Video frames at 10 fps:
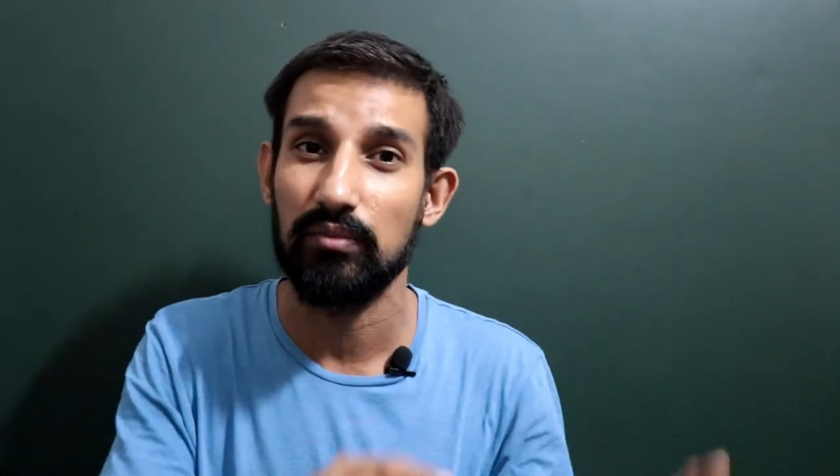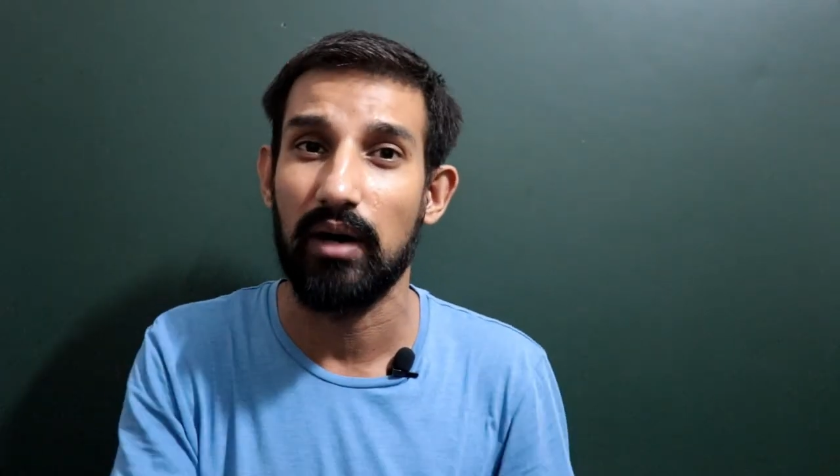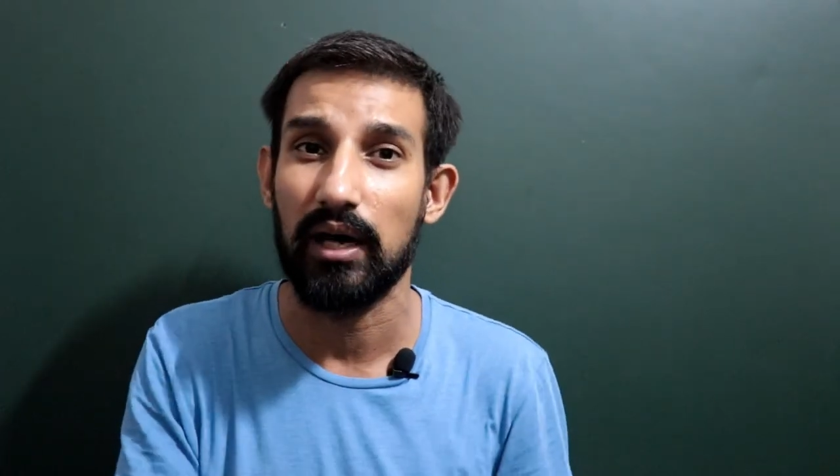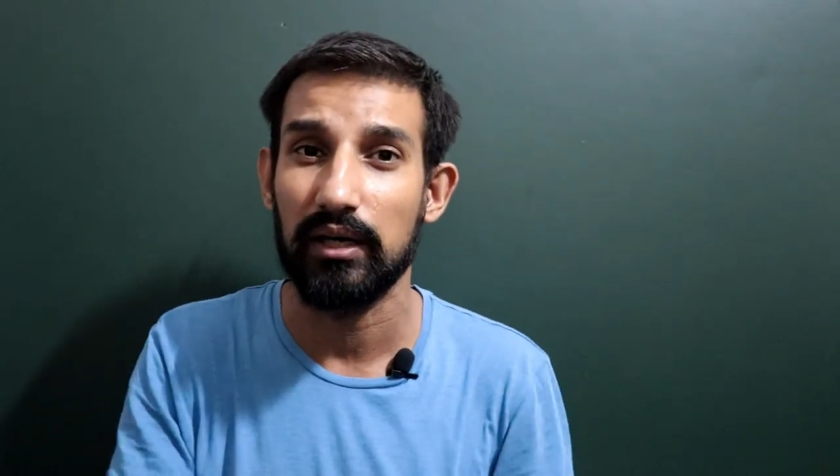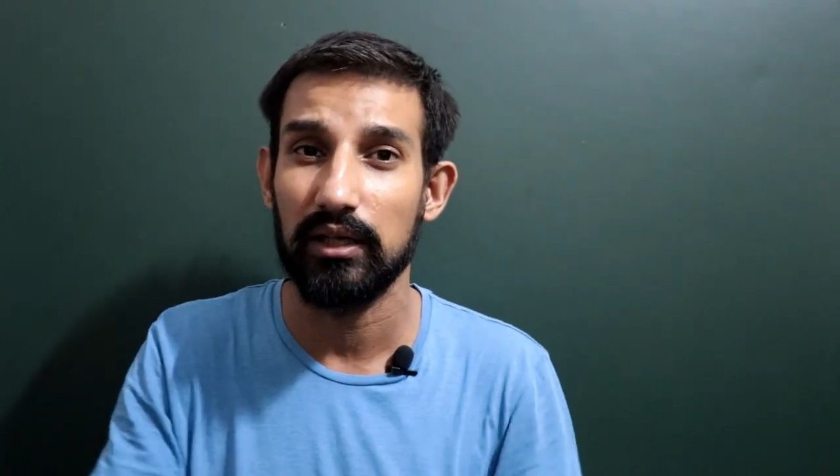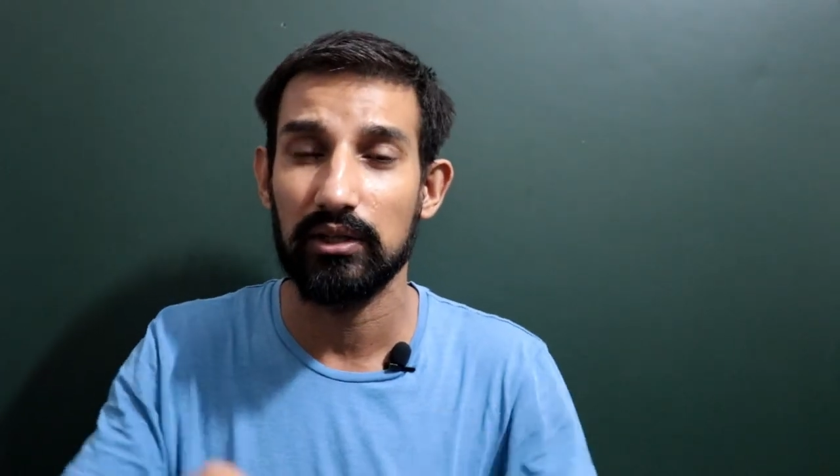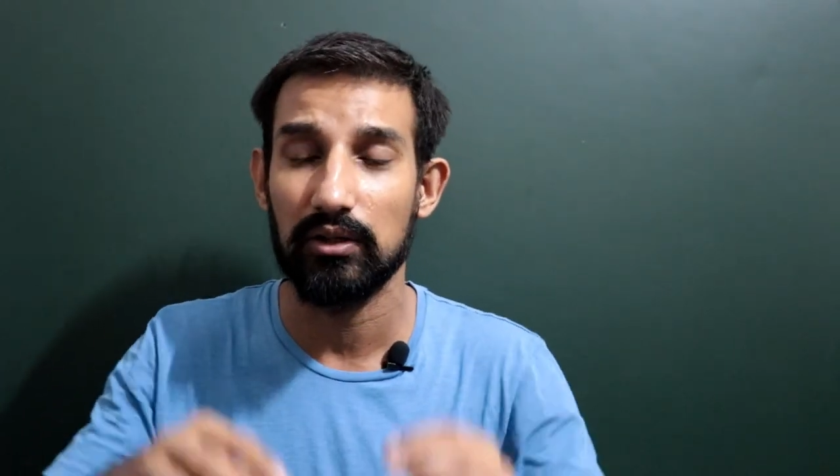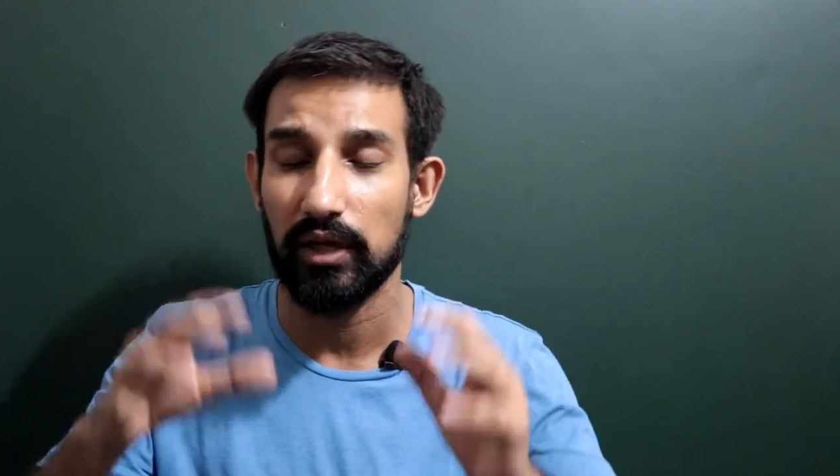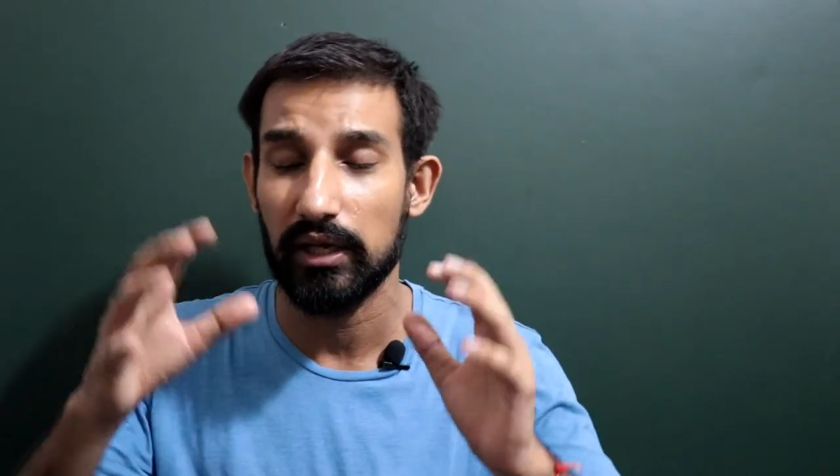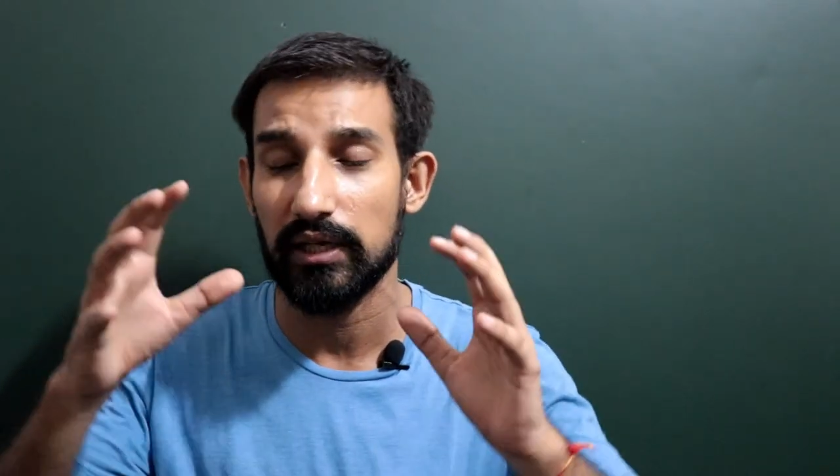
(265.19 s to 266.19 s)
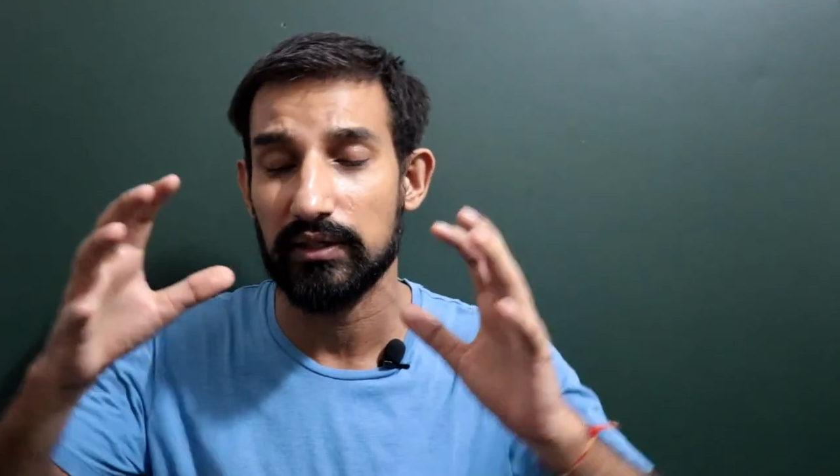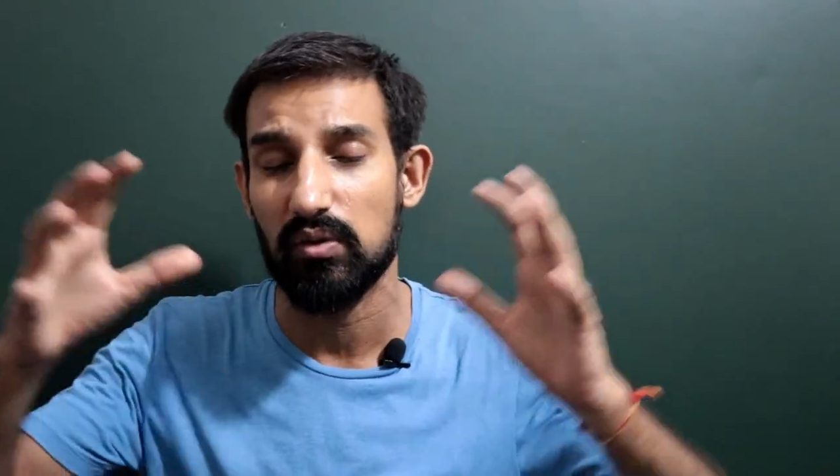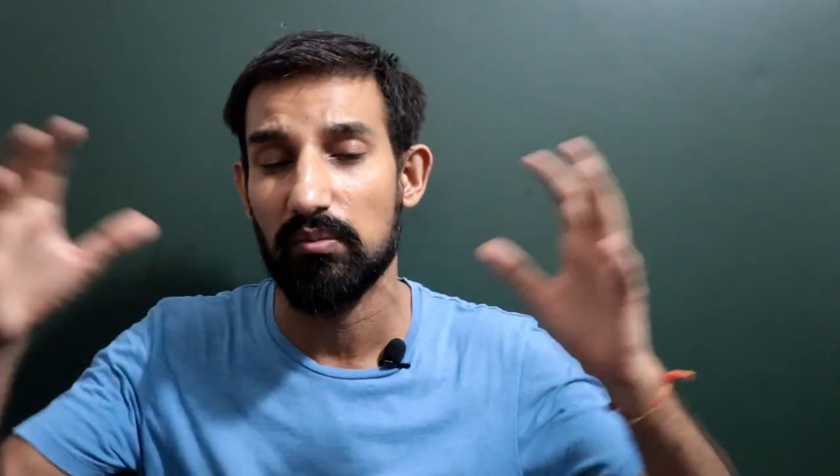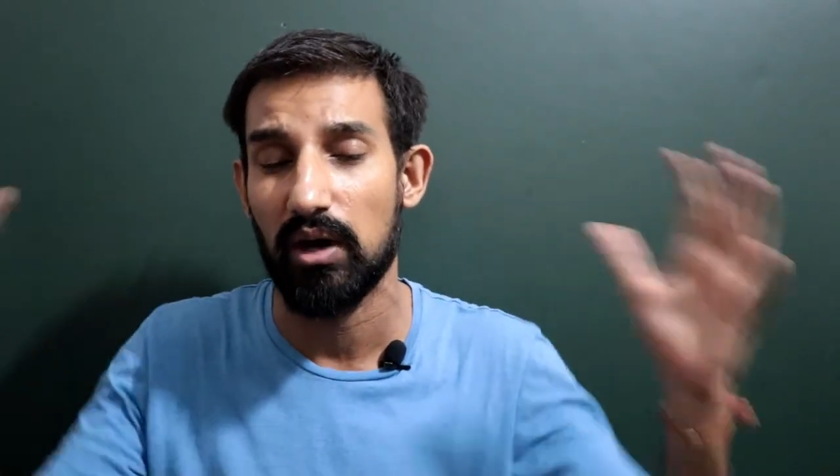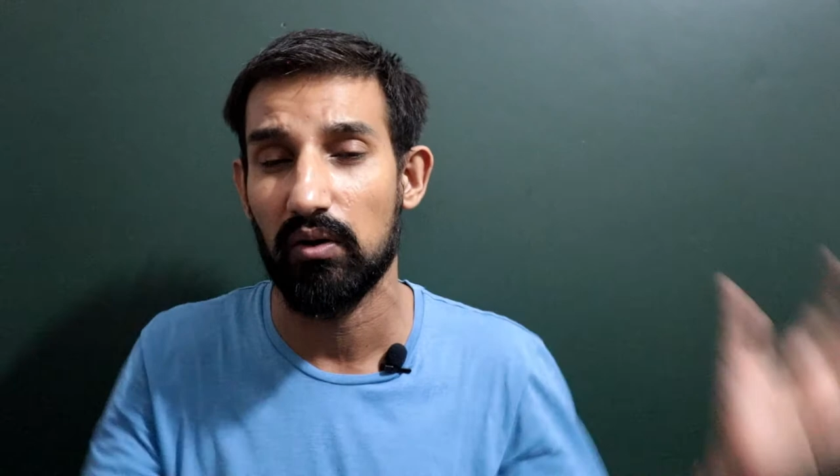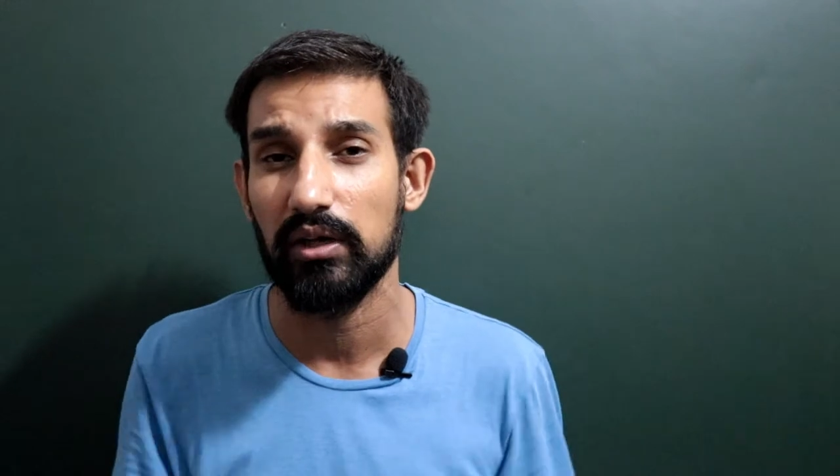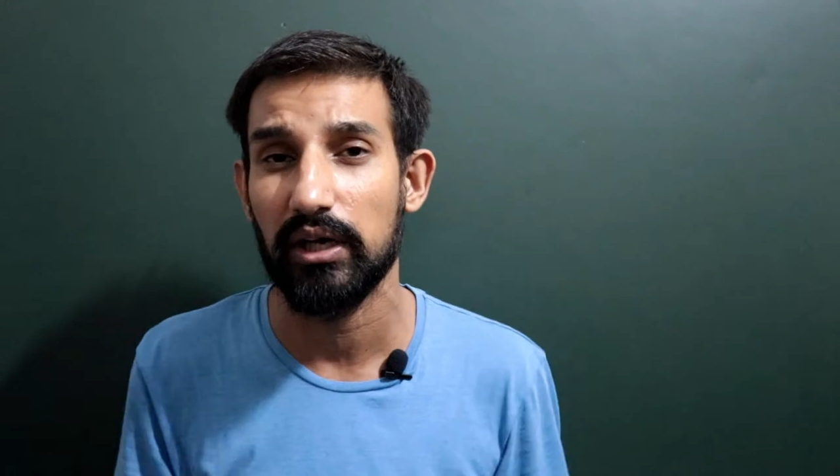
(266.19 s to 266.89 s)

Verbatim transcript: तुम बाहर निकलते हो यानी ऐसा कोई माहौल